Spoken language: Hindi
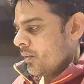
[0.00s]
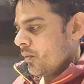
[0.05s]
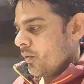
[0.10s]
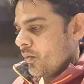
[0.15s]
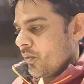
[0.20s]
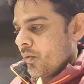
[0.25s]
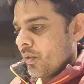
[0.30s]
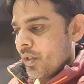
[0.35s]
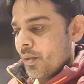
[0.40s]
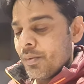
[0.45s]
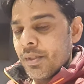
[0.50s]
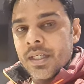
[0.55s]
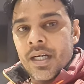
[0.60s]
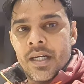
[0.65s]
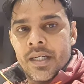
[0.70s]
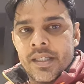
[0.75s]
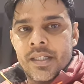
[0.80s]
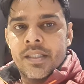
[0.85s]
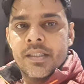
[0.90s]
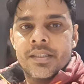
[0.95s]
और अभी
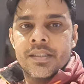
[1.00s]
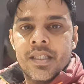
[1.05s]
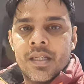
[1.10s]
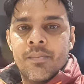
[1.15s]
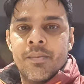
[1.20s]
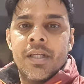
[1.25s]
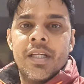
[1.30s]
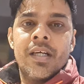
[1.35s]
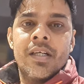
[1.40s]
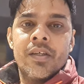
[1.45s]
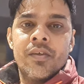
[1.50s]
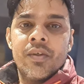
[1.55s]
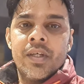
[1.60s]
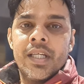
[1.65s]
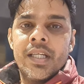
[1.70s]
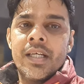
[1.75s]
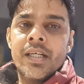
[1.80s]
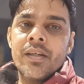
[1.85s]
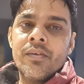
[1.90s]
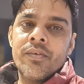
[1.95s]
गाड़ी सामने लगी हुई है
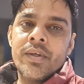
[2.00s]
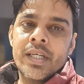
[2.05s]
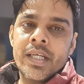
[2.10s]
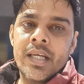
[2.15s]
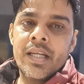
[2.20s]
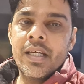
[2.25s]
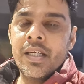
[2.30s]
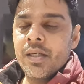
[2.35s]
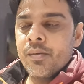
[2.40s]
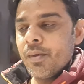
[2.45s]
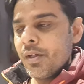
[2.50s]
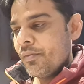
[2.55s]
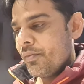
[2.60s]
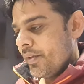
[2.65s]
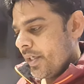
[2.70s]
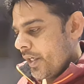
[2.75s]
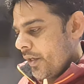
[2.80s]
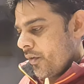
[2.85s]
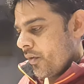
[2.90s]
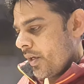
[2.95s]
लेकिन वे कह रहे हैं कि भाई
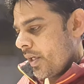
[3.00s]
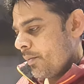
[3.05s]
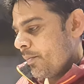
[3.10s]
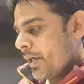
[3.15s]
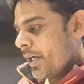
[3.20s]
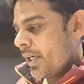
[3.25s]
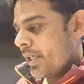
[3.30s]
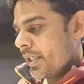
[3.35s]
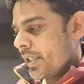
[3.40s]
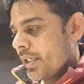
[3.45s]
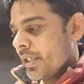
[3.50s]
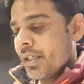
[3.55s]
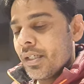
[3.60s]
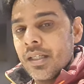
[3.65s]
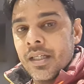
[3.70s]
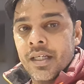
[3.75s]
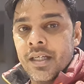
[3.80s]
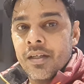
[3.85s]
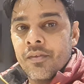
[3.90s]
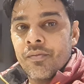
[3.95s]
वीडियो नहीं बनानी है
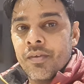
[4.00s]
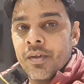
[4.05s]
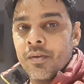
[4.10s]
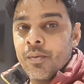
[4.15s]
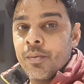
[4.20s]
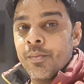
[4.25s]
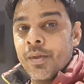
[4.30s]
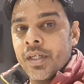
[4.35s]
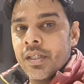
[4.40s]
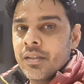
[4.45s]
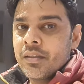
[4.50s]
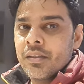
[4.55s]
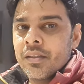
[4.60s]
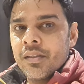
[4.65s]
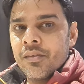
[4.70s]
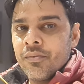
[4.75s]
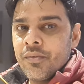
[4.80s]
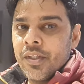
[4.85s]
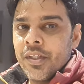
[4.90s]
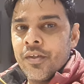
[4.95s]
लेकिन फिर भी मैं
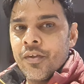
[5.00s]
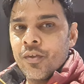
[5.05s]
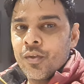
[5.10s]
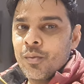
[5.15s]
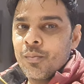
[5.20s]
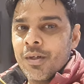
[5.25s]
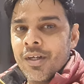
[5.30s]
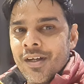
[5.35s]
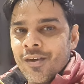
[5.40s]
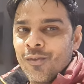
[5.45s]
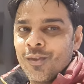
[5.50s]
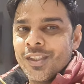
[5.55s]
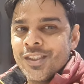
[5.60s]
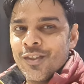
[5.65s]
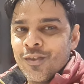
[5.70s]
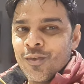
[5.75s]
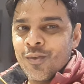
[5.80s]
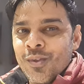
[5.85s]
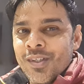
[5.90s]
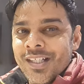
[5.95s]
वीडियो तो बनाऊँगा
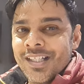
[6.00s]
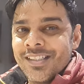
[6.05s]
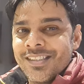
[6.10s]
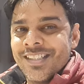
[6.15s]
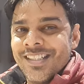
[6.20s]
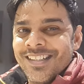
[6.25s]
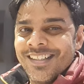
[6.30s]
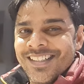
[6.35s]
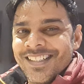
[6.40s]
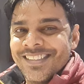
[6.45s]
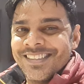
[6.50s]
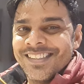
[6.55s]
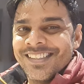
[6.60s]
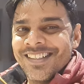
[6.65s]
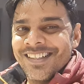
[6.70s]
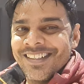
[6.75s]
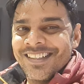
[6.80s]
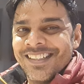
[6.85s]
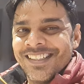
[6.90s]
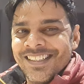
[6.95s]
ज़रूर कैसे ना कैसे
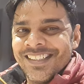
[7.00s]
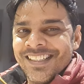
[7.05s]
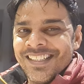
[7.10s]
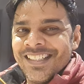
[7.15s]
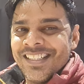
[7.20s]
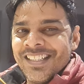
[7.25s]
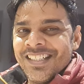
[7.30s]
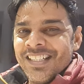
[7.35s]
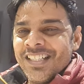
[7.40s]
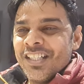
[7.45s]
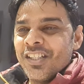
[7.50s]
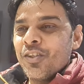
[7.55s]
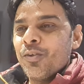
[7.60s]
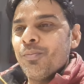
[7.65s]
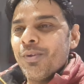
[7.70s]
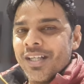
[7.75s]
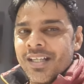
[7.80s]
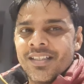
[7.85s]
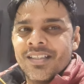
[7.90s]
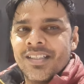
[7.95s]
करके तो
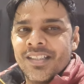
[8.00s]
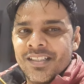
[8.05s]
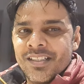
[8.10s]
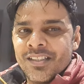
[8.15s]
बनाते